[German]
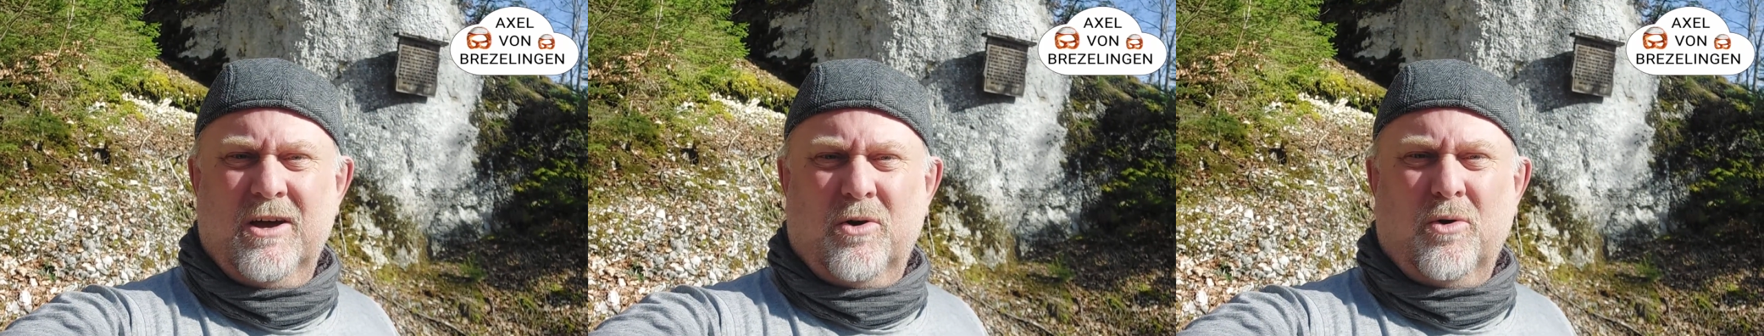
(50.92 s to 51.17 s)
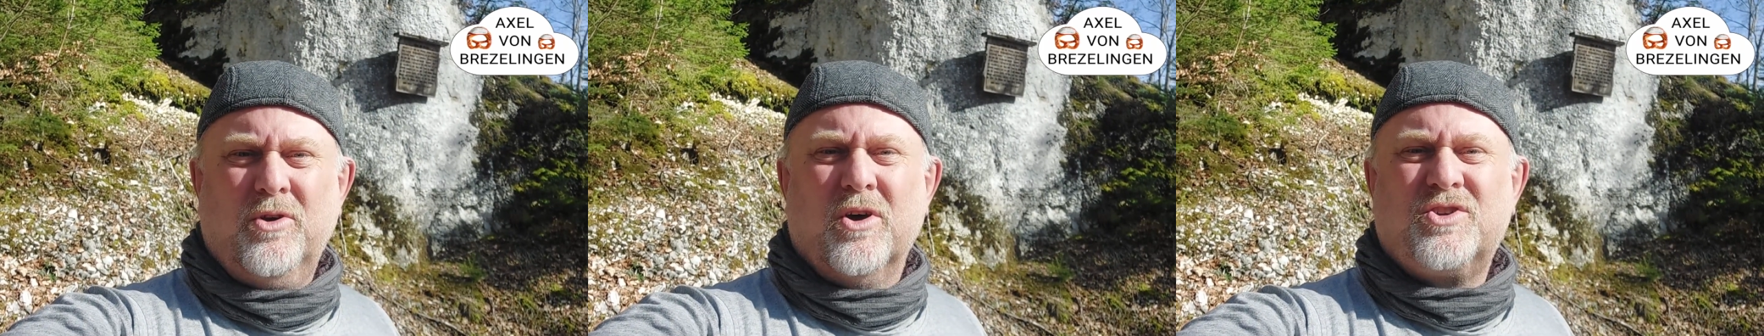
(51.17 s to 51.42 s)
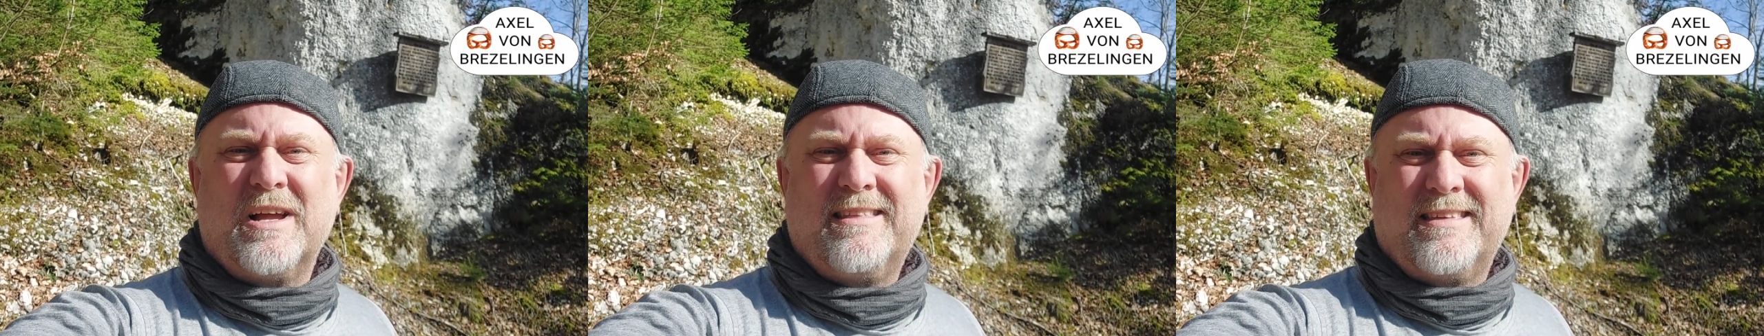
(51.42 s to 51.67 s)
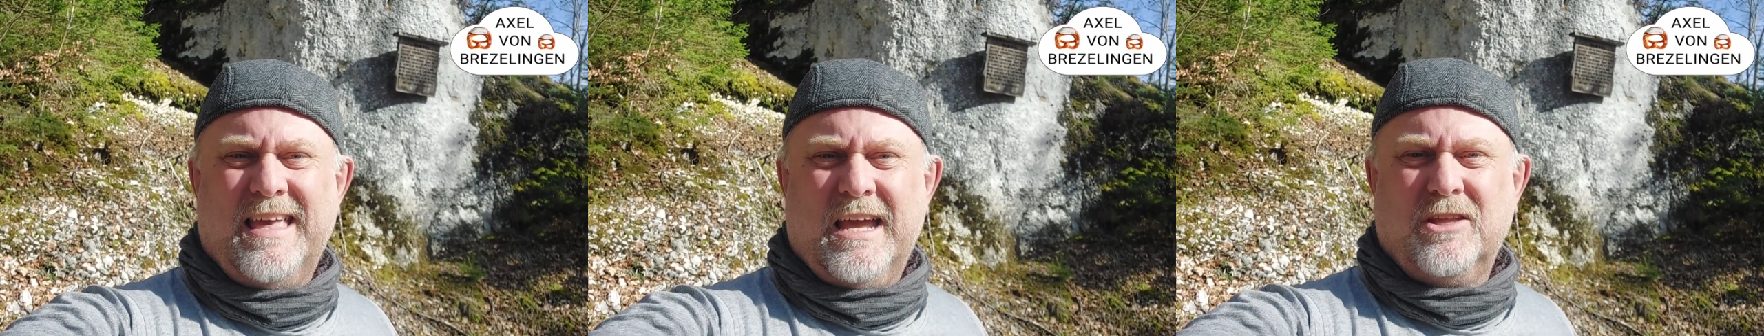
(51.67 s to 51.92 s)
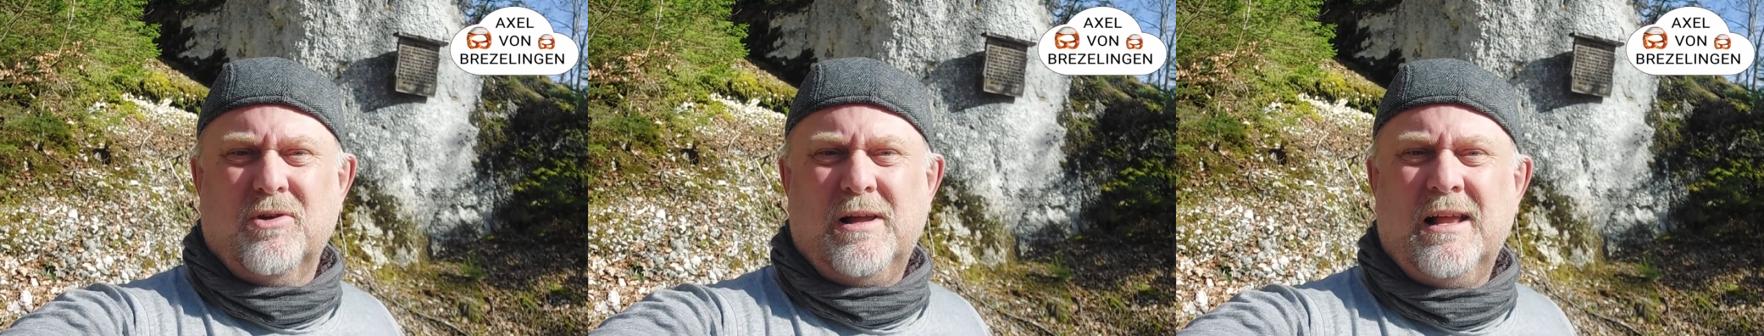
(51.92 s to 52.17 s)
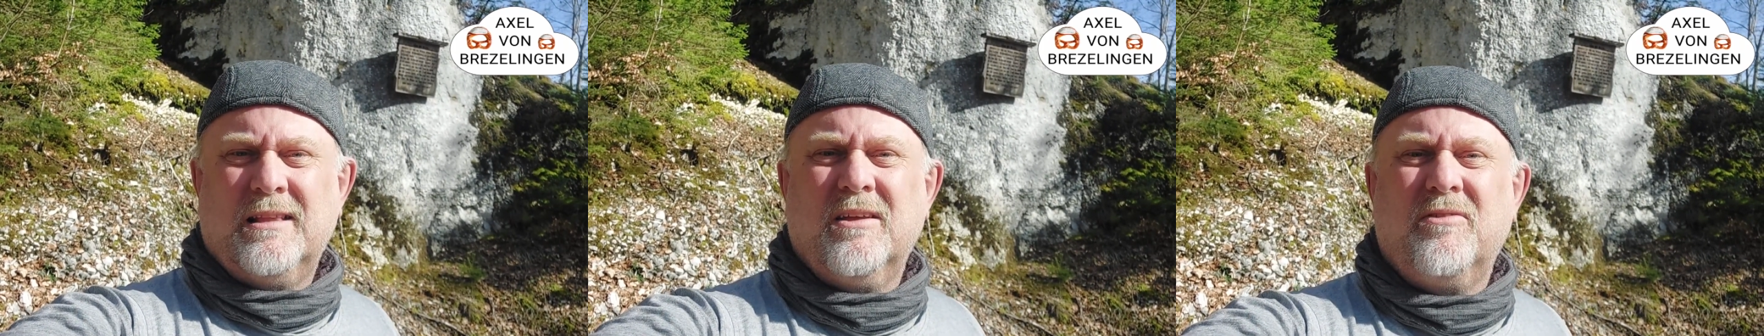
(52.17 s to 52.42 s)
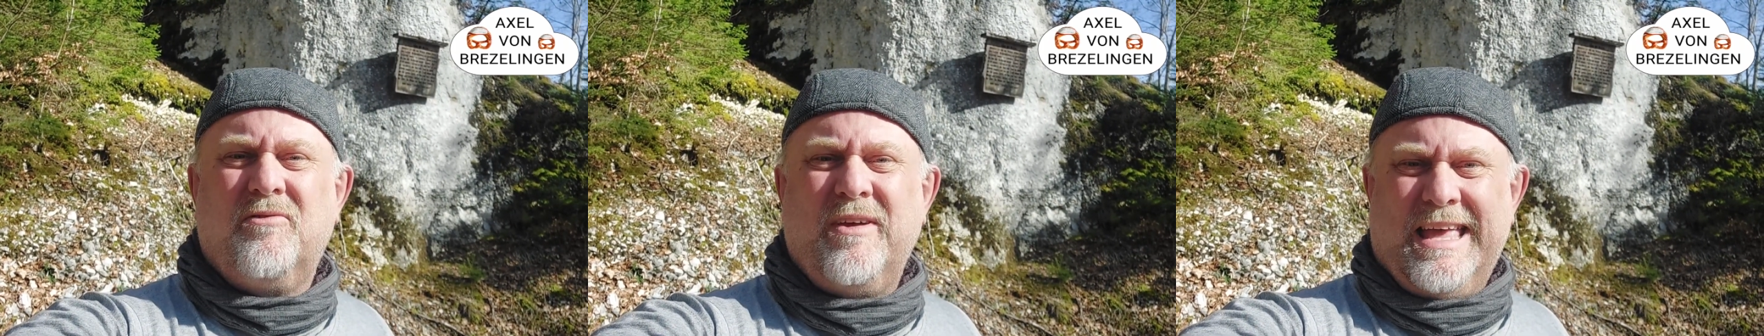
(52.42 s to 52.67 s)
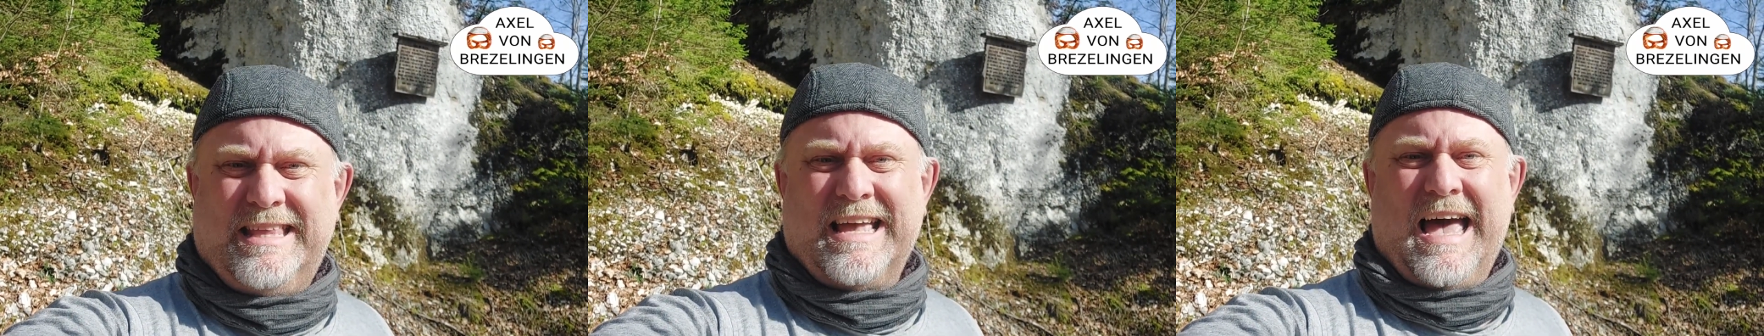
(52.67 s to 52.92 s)
Und dann ist halt das Gegenteil der
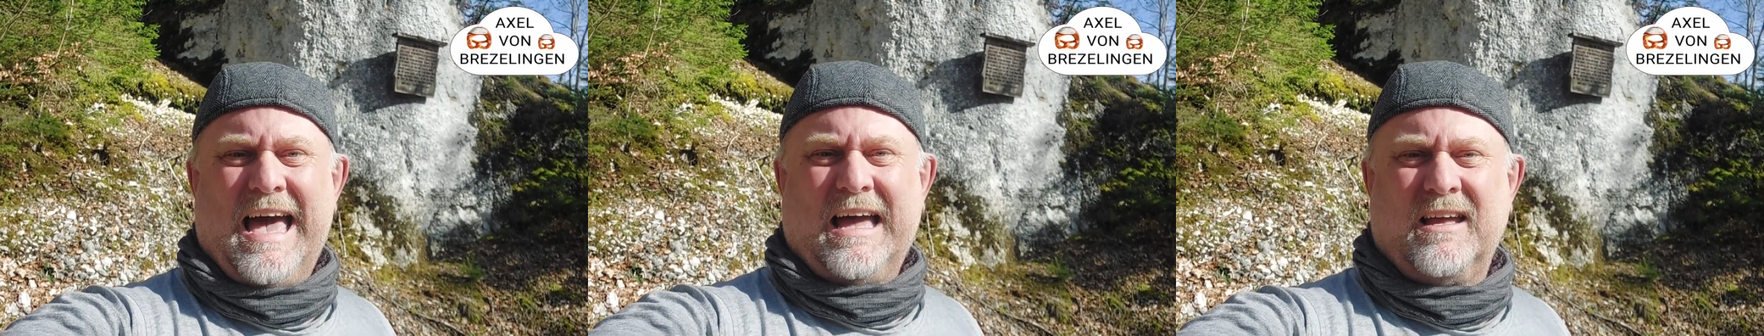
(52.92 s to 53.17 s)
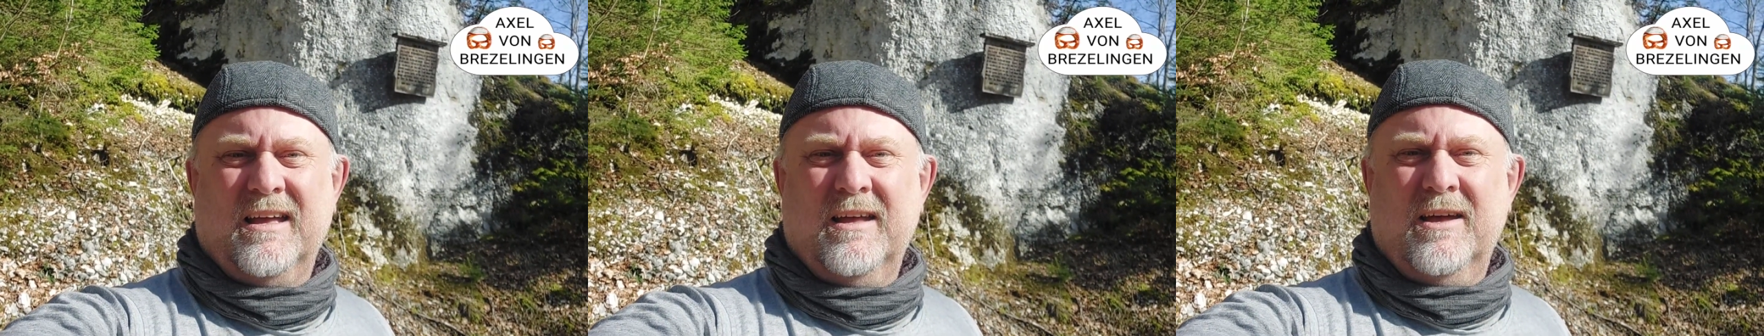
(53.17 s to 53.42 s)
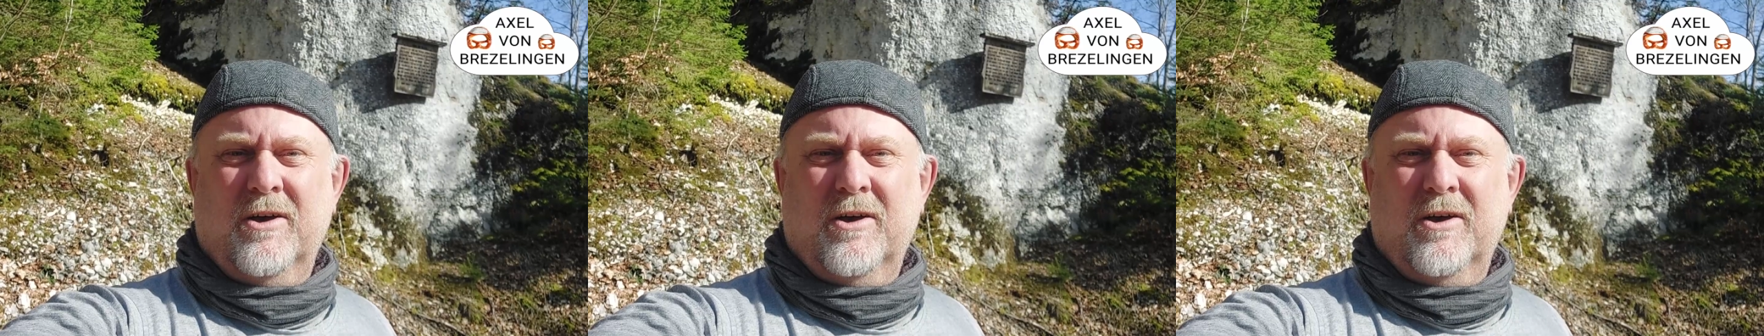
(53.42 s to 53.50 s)
Wehtag.